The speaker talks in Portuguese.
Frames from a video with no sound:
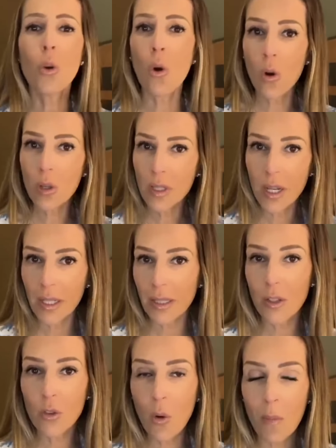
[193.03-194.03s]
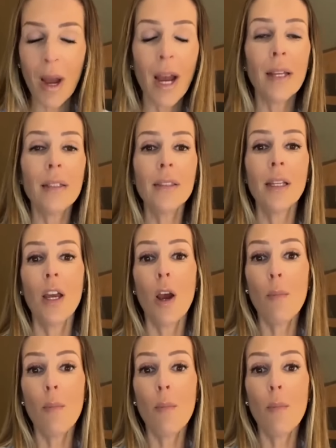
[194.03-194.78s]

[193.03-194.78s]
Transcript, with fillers: com certeza ou mais,